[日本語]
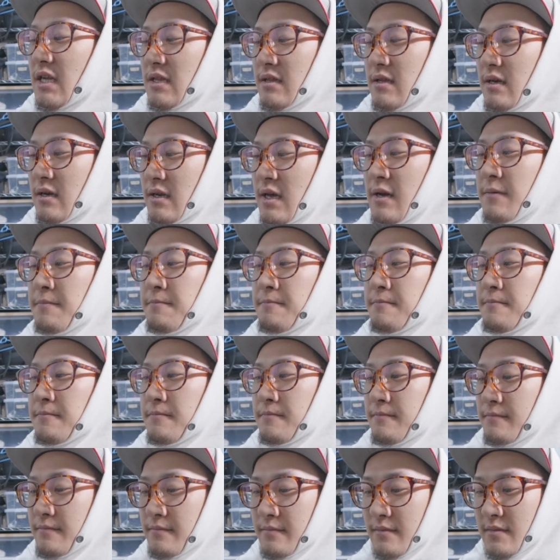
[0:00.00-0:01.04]
だったかなっ
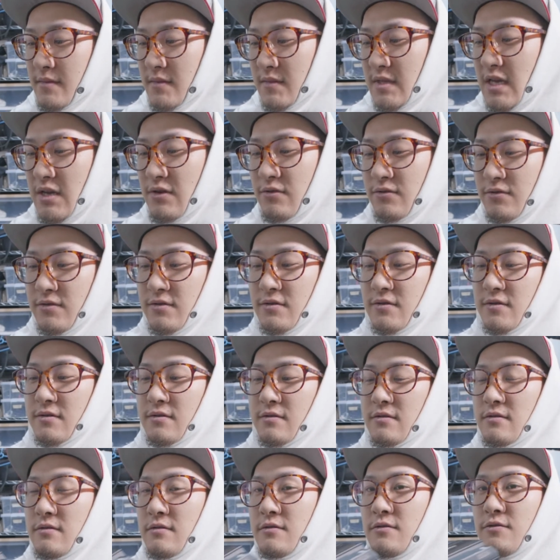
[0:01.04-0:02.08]
ていう
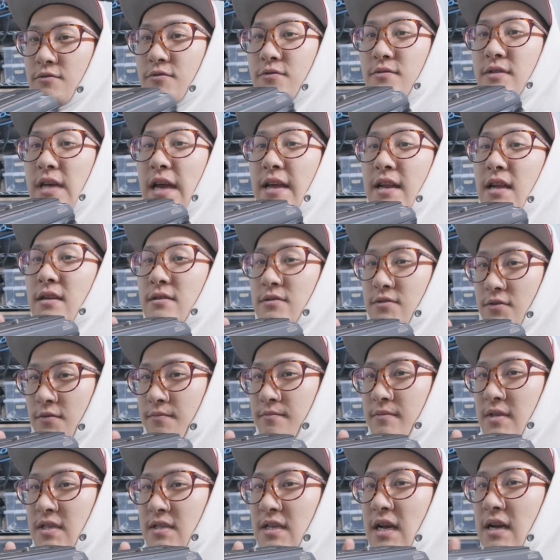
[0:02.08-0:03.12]
雲台なんですよ。
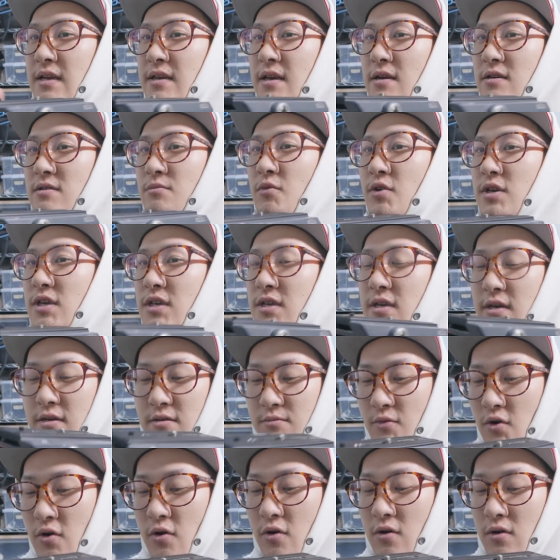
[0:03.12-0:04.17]
三脚も一
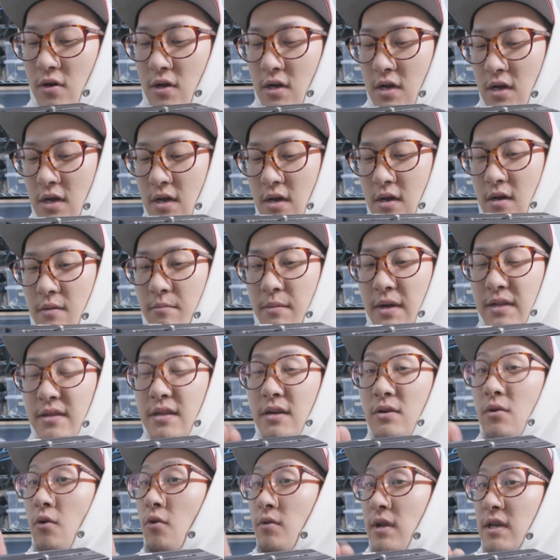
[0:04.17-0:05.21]
脚も全
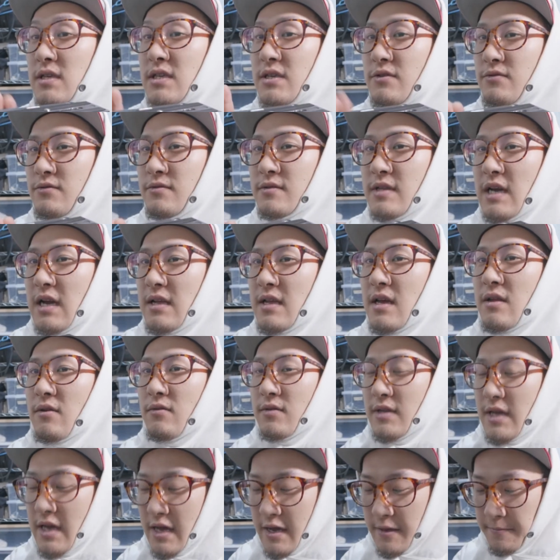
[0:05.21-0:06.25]
く同じ雲台な
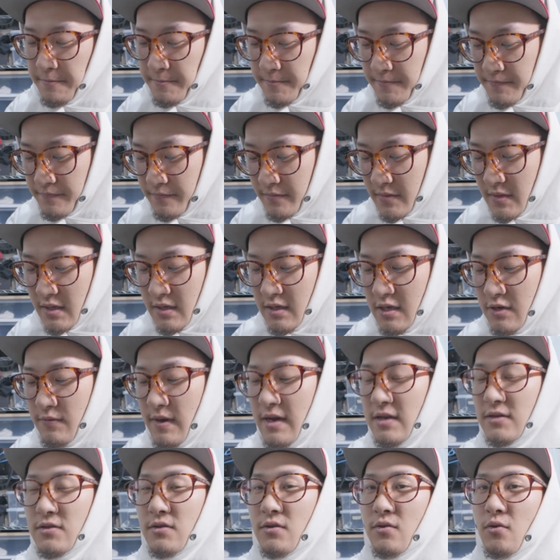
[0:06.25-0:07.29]
ので、い
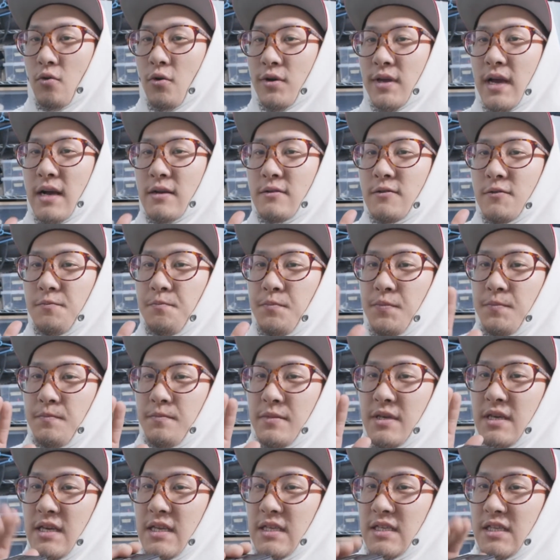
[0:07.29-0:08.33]
わゆるその
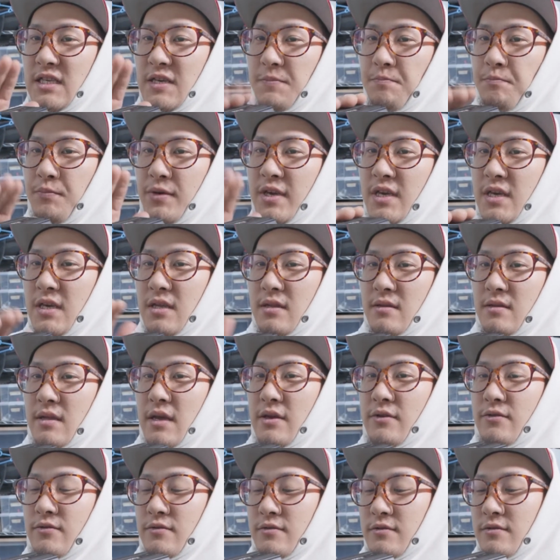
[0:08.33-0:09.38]
501P っ
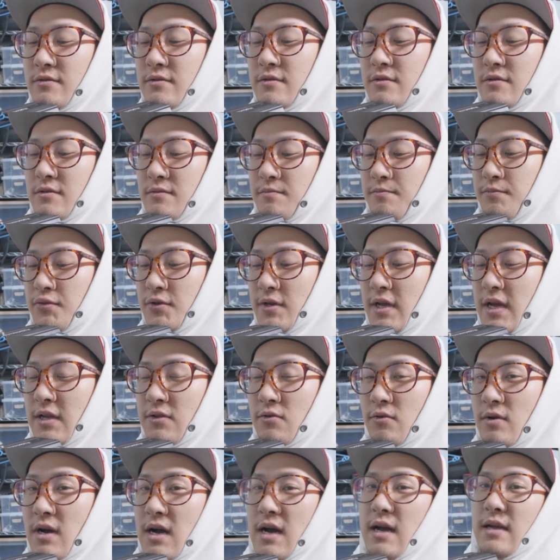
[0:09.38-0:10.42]
ていう
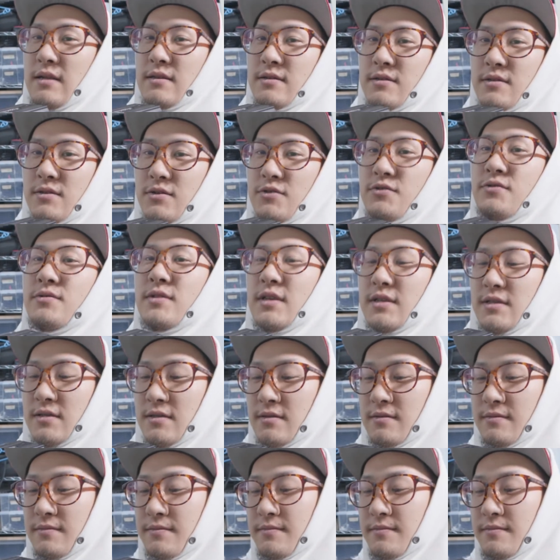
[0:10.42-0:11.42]
プレートがつくんです。